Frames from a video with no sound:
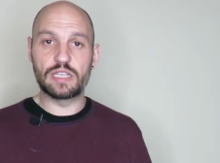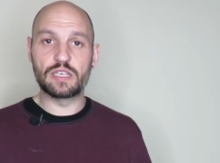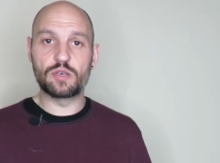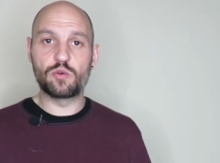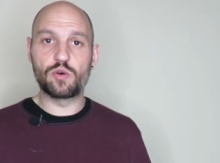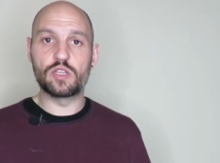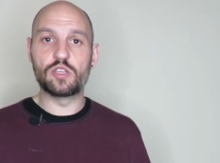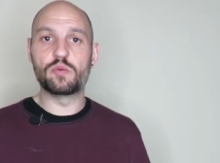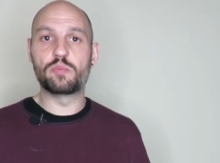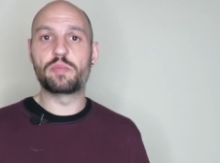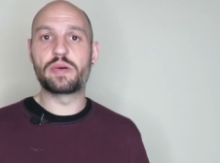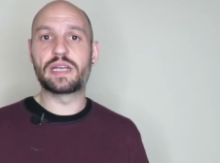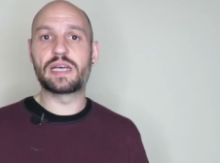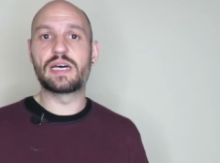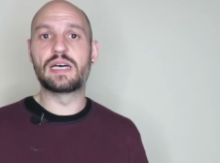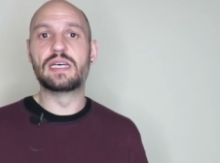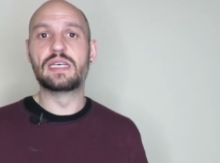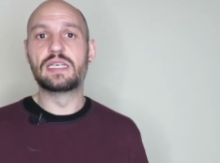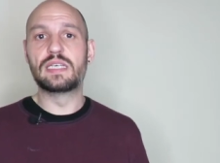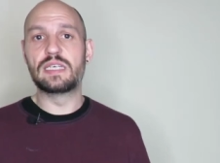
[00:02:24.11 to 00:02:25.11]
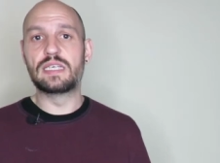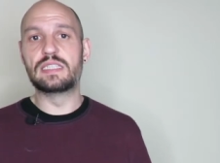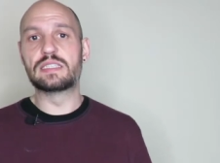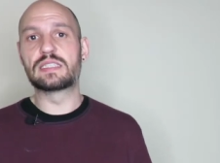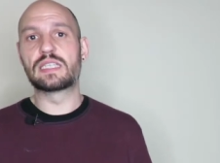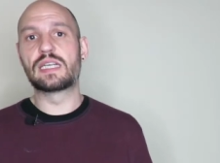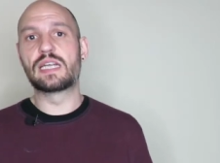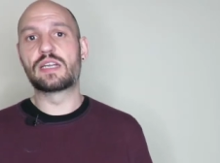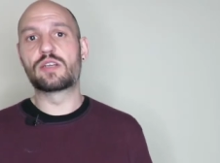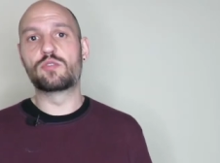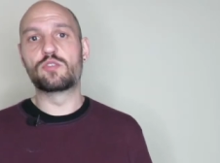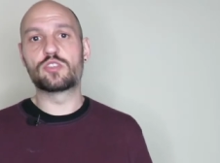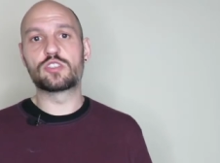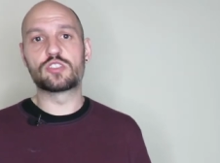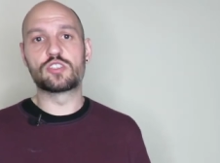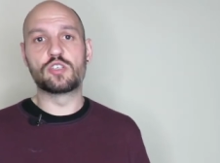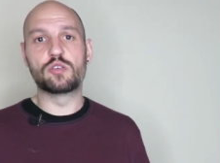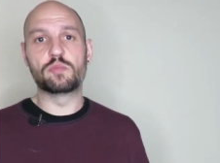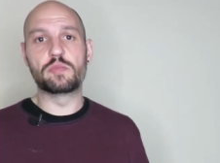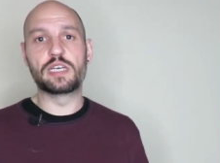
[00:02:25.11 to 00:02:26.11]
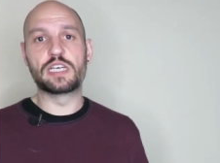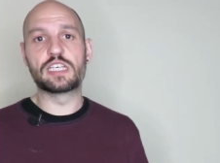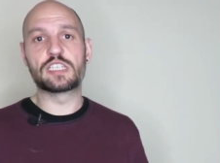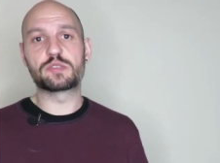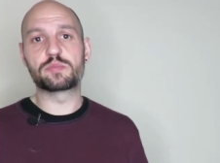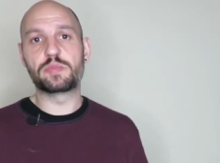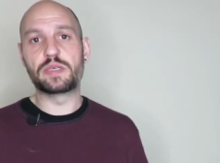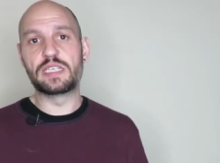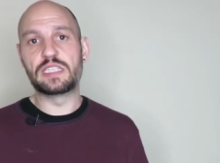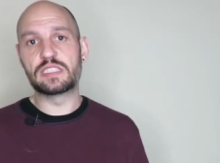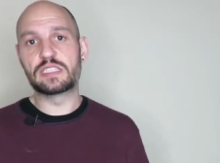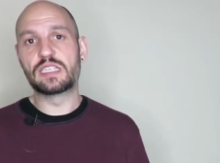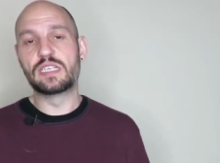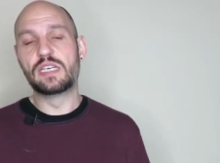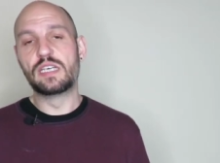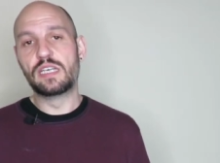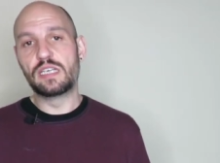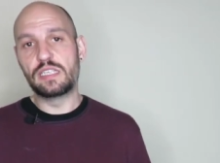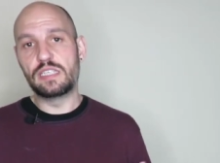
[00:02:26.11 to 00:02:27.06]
adecuado para instalar nuestro makerspace